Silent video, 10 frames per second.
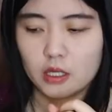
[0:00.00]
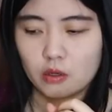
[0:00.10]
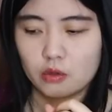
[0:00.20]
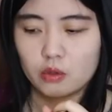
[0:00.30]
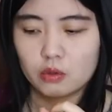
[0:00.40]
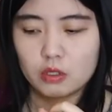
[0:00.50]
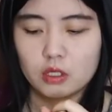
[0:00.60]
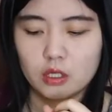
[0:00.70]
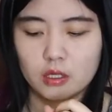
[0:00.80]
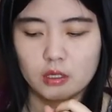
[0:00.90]
要用
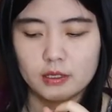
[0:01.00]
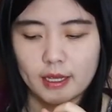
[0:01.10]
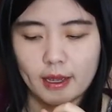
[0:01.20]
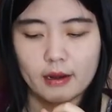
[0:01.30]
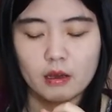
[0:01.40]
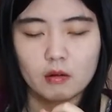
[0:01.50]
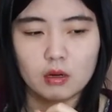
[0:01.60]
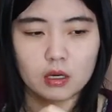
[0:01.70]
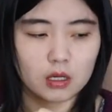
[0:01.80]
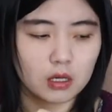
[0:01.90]
这个材料
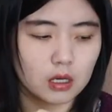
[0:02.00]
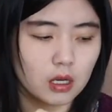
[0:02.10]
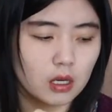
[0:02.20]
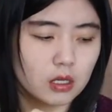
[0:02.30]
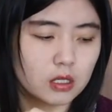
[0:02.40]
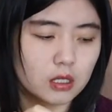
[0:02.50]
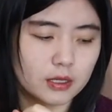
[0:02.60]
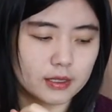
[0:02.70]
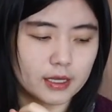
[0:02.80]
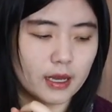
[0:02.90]
和这
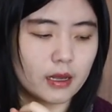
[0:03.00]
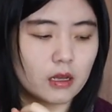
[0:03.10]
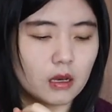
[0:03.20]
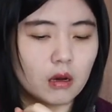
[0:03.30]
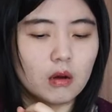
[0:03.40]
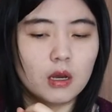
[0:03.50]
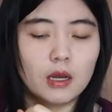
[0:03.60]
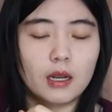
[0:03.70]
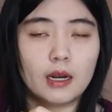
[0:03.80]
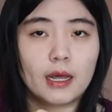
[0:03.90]
个材料
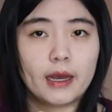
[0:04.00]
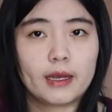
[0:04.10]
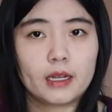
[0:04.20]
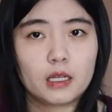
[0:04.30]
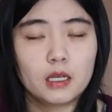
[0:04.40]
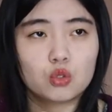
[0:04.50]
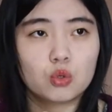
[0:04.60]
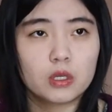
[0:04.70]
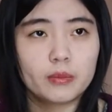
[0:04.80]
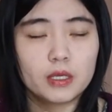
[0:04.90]
来
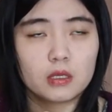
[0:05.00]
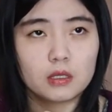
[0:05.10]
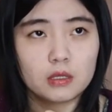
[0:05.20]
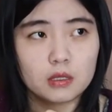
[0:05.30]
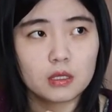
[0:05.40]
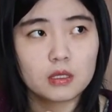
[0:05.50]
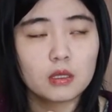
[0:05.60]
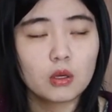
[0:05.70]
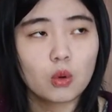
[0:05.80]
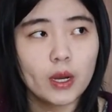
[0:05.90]
做一瓶洗洁
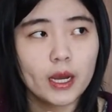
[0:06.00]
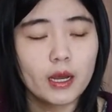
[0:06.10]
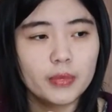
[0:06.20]
精的话，